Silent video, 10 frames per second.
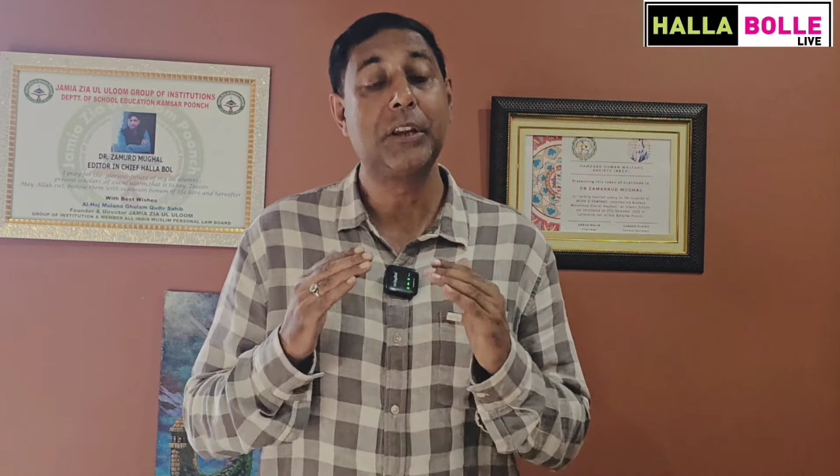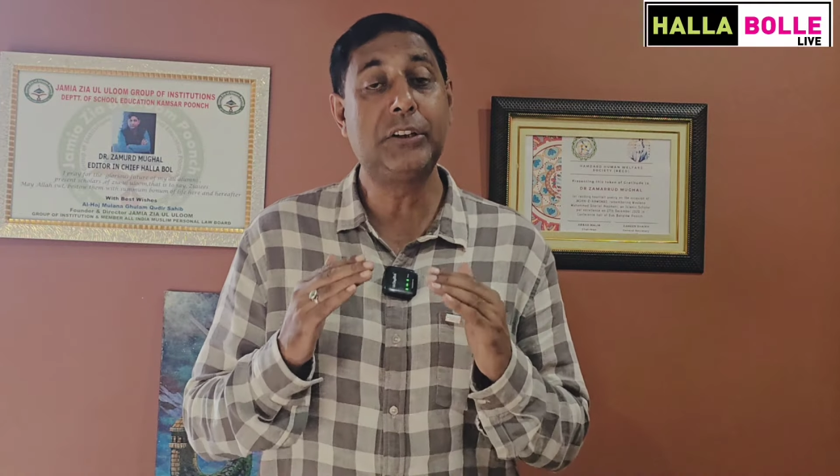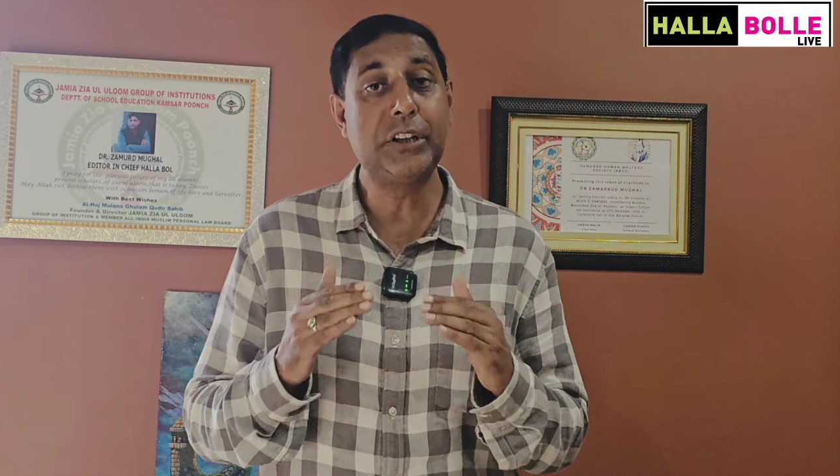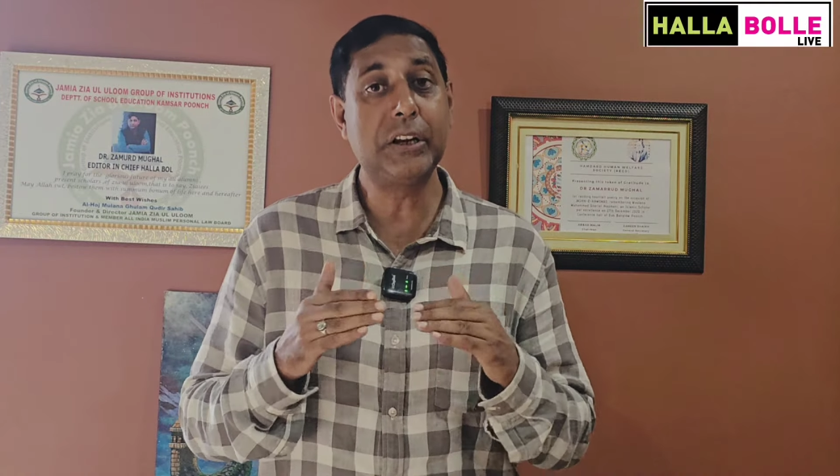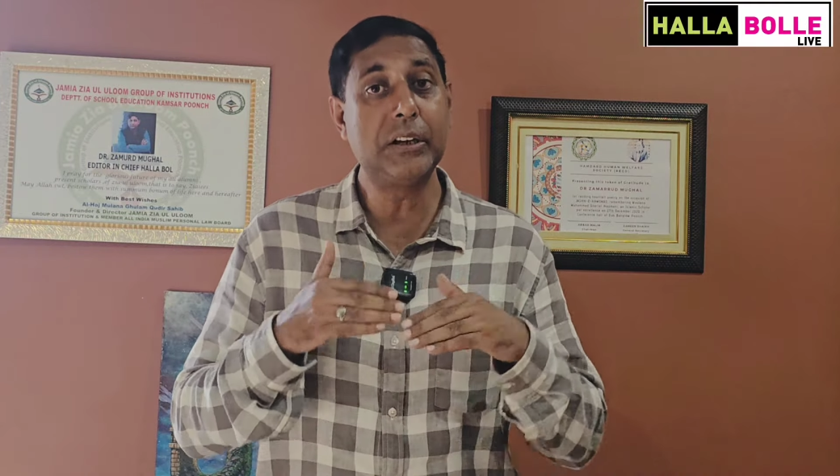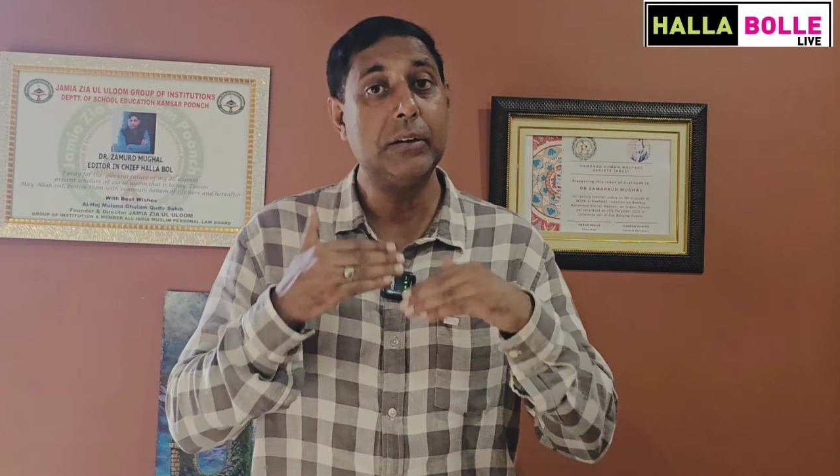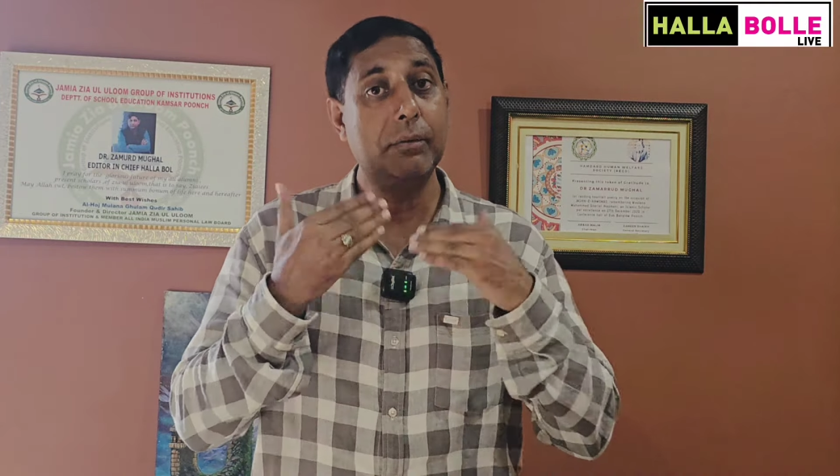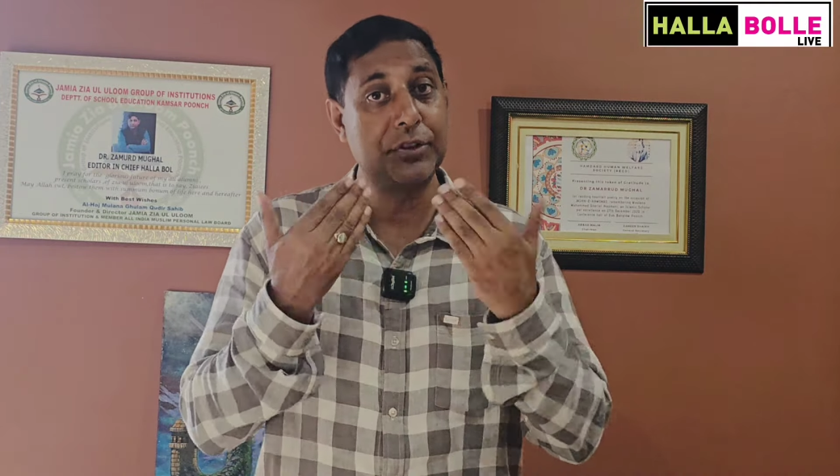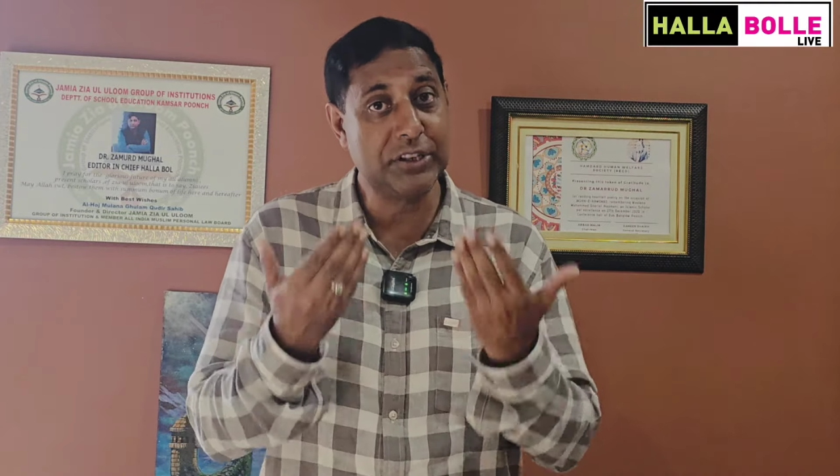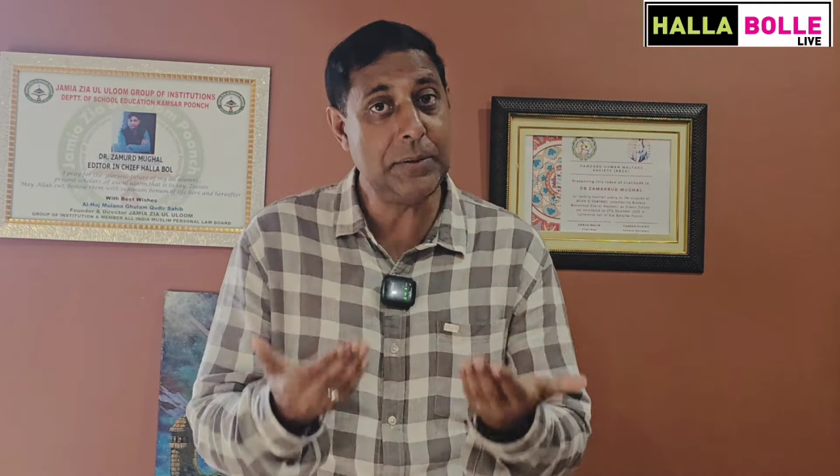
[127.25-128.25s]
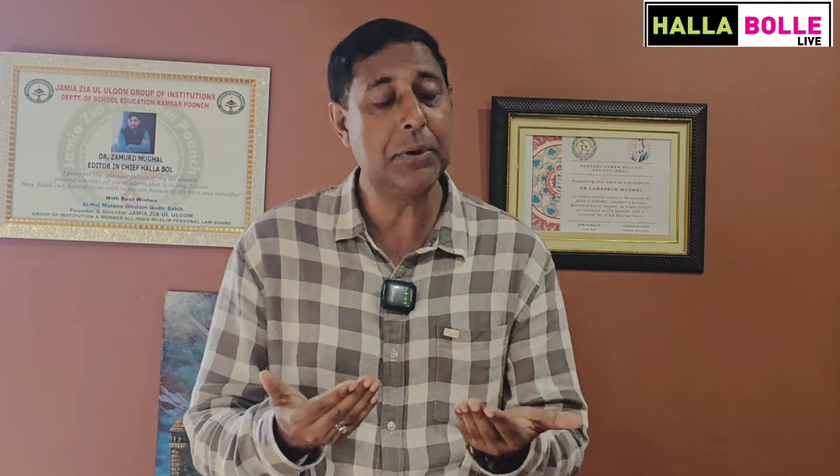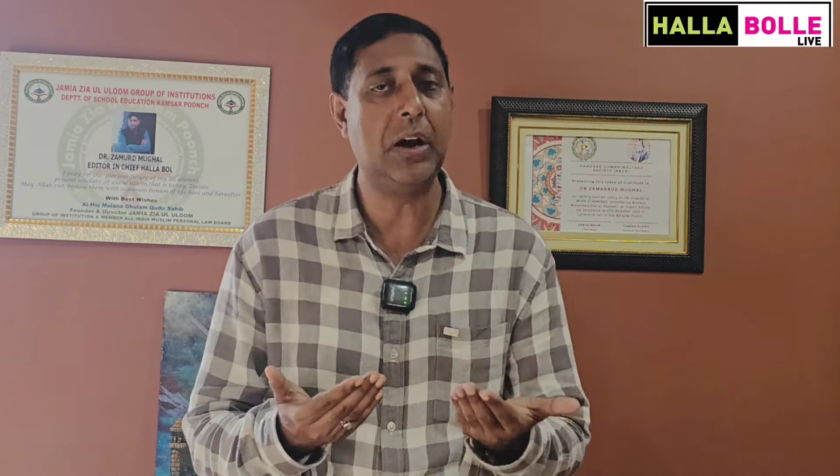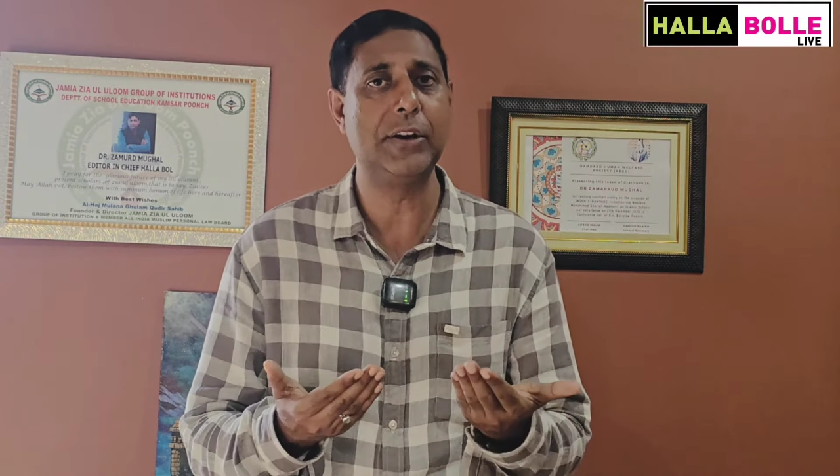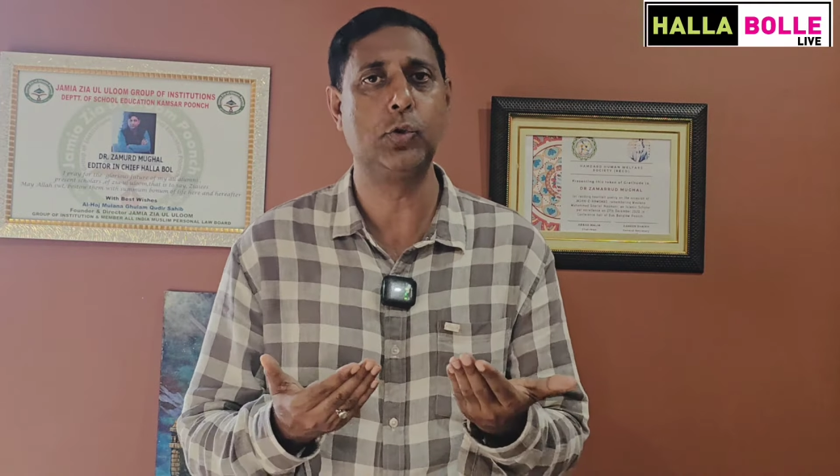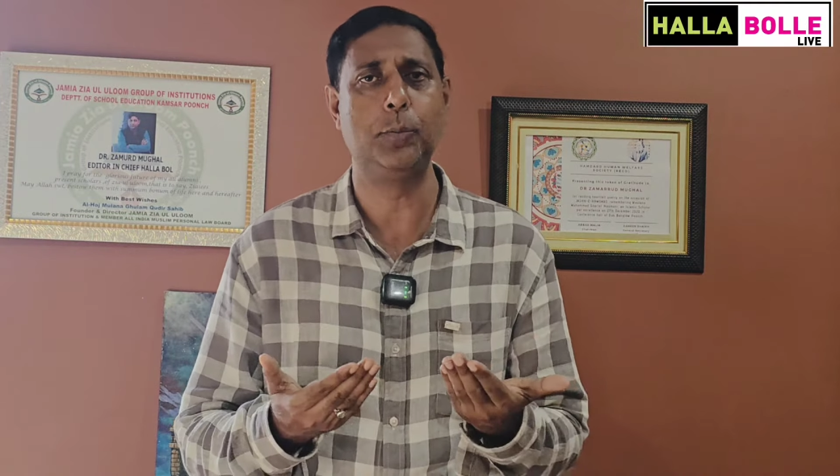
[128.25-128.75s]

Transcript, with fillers: कि टिकट वसीम खान